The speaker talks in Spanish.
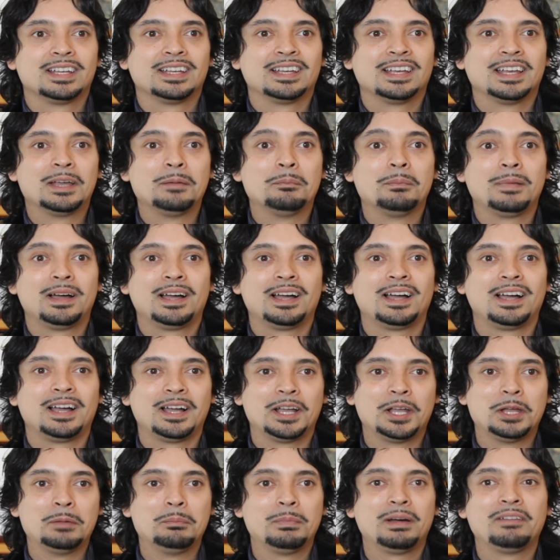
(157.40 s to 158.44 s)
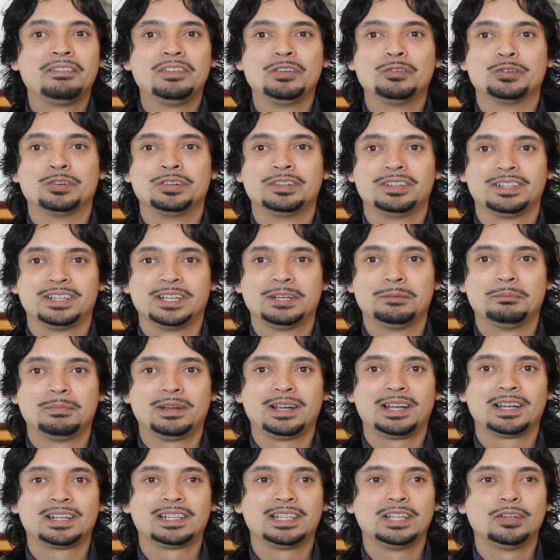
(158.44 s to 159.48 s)
es más, es más vivo, es
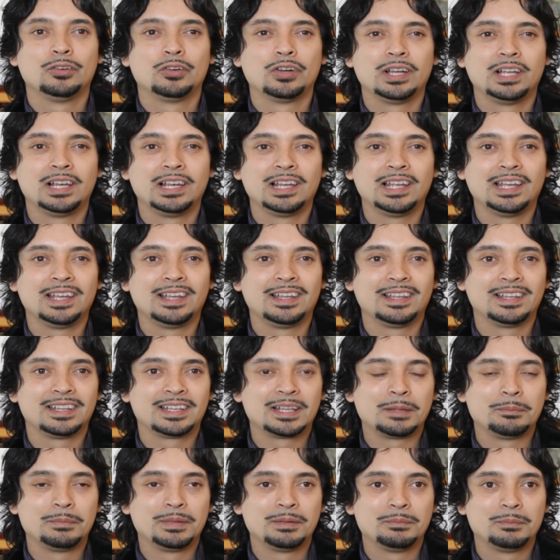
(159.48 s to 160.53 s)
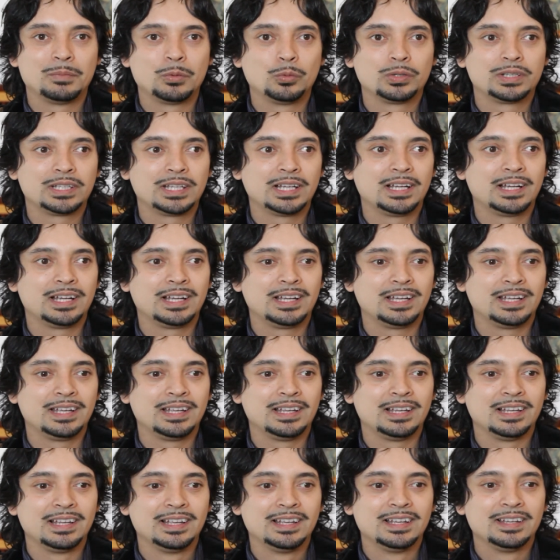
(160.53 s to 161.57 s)
más activo. Eh, también me gusta
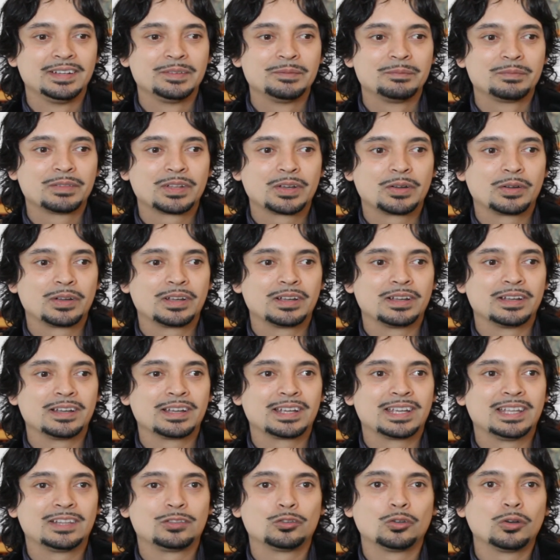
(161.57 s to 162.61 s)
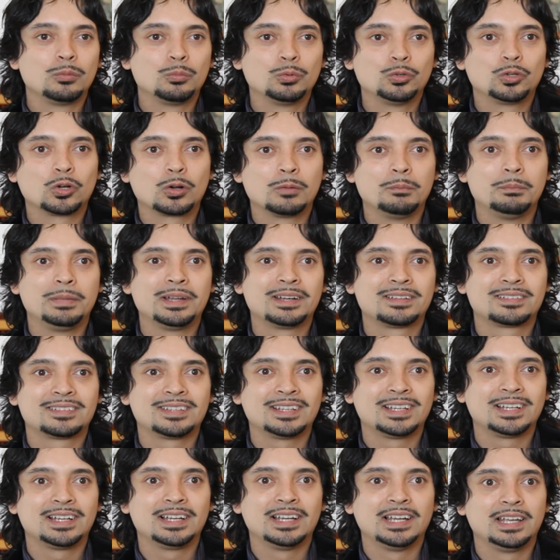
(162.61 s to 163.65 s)
eh, que todo el mundo
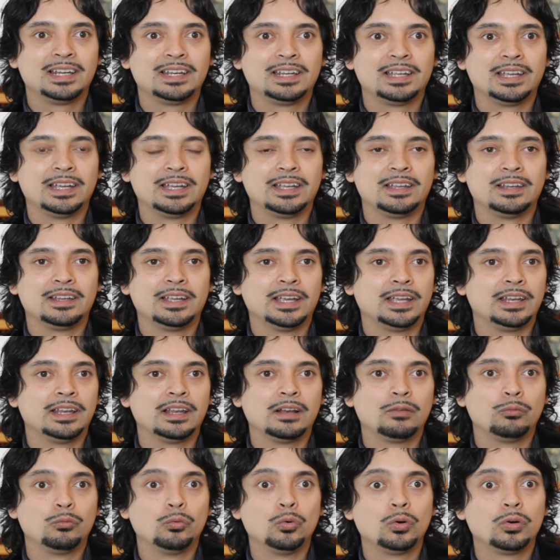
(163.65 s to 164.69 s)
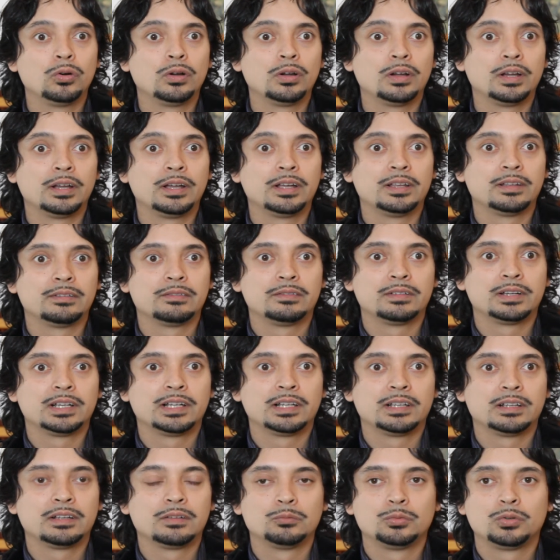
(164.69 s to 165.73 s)
conversa en, el bus. Eh,
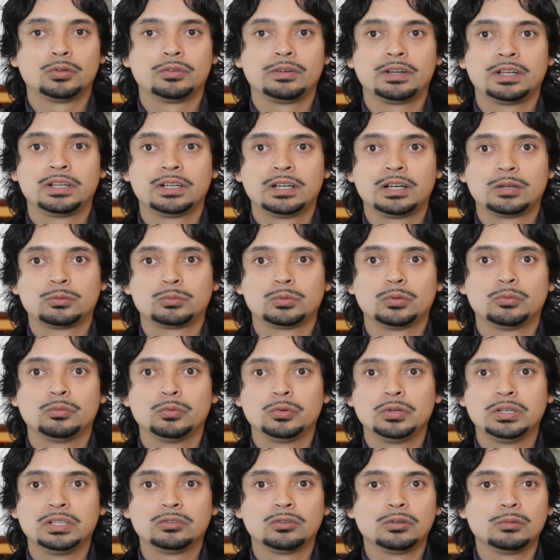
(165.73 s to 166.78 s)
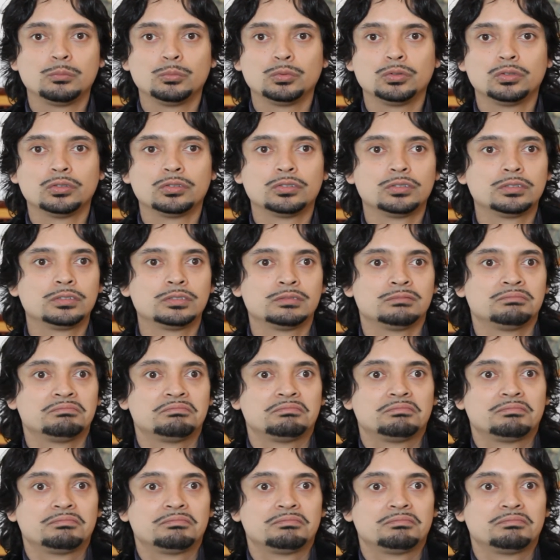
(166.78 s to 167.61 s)
uno va en el autobús y todo el mundo